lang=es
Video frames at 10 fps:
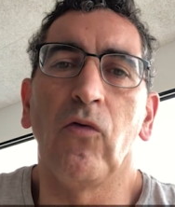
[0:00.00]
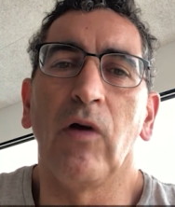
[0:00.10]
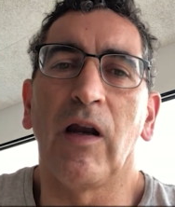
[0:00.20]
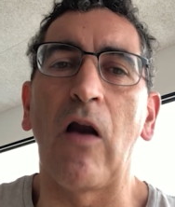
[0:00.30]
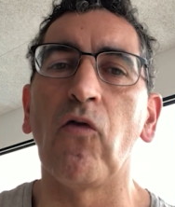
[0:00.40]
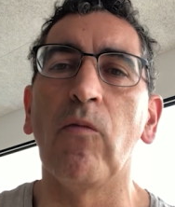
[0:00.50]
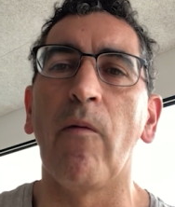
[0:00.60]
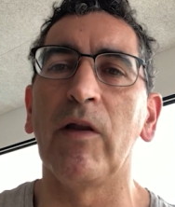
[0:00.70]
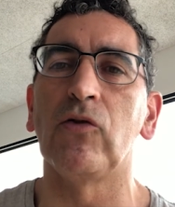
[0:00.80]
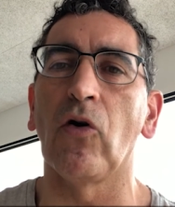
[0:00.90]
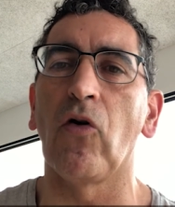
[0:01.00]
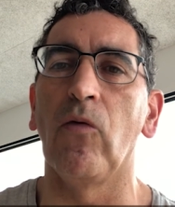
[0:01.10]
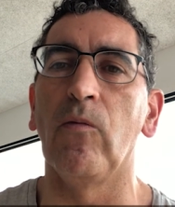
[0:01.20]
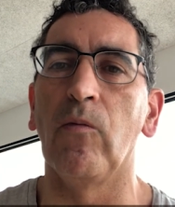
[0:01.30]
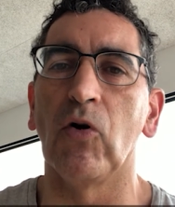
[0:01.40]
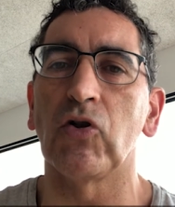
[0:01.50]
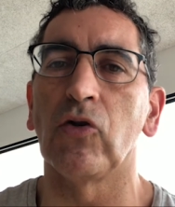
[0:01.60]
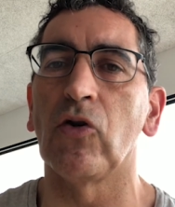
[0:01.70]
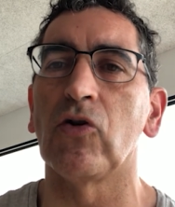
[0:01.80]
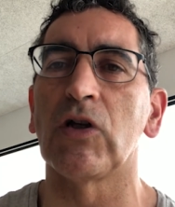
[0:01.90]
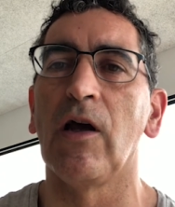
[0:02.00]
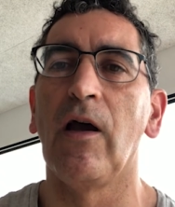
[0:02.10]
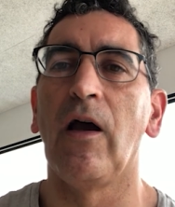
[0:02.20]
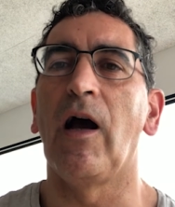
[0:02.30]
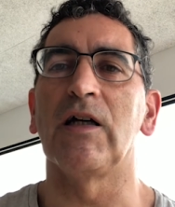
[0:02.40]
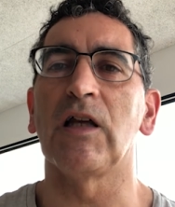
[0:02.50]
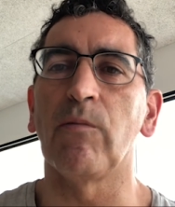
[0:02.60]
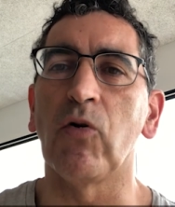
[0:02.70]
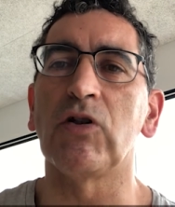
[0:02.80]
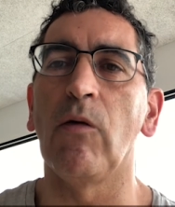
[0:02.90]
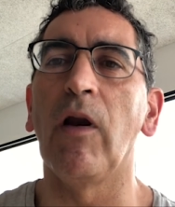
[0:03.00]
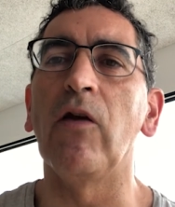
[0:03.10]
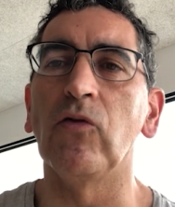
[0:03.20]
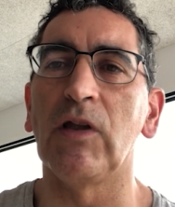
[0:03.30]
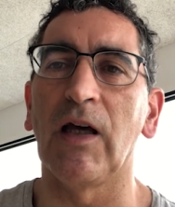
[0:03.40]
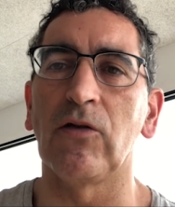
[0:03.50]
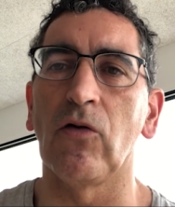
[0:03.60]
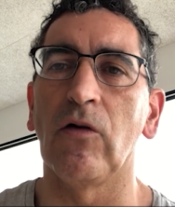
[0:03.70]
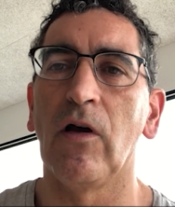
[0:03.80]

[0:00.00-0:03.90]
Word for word: en algún momento con vosotros, a ser posible, en un teatro.